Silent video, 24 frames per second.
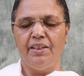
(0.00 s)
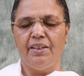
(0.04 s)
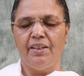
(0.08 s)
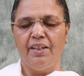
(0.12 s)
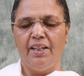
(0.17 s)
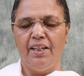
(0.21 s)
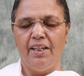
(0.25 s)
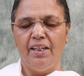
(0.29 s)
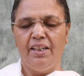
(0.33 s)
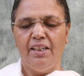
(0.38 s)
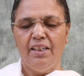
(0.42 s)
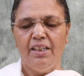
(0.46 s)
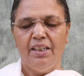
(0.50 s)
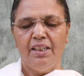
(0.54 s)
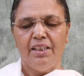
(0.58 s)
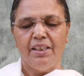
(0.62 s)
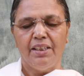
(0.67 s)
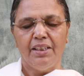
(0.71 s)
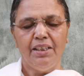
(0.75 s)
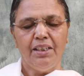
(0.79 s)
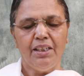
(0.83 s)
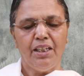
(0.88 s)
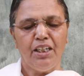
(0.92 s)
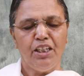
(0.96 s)
என்ற
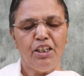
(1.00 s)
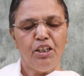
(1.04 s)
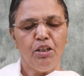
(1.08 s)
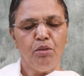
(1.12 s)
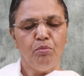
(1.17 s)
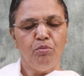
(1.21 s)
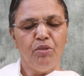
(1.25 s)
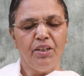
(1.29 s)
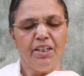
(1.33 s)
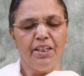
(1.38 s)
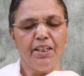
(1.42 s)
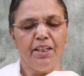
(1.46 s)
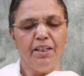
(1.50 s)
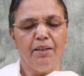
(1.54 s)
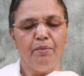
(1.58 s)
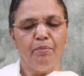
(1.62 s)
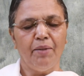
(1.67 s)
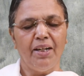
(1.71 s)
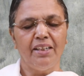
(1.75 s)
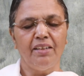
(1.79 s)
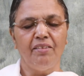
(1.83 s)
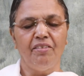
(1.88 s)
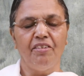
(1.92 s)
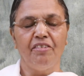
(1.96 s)
இரண்டு
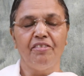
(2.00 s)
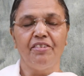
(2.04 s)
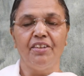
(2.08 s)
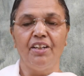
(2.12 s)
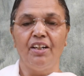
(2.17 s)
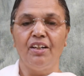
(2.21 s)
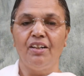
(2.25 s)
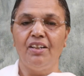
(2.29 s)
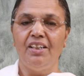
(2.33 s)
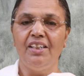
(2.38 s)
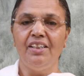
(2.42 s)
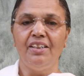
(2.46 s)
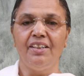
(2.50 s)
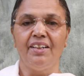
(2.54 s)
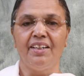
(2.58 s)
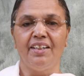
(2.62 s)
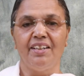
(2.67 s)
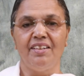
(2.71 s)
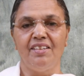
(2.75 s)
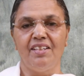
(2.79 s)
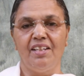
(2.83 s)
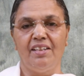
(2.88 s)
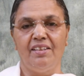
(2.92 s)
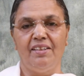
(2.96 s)
முக்கியமான விஷயங்கள்
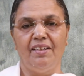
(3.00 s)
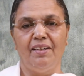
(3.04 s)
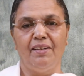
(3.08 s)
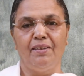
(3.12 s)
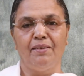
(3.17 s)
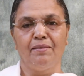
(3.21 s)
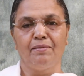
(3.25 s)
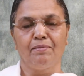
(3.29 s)
இருக்கின்றன